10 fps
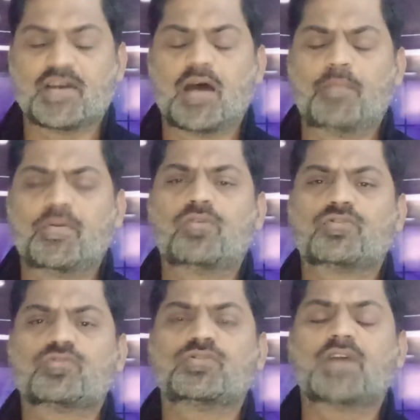जहाँ भी हों
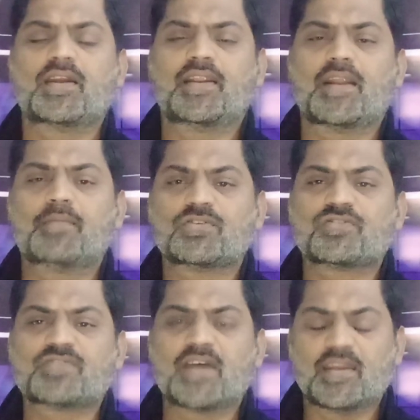उस खुदा की रहमत और
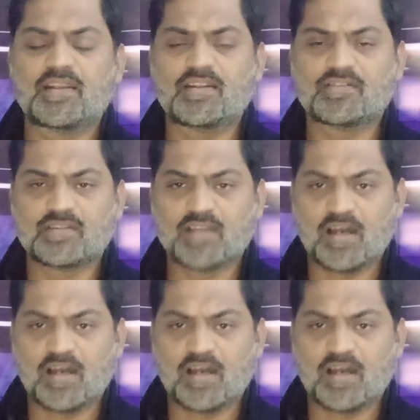साय के नीचे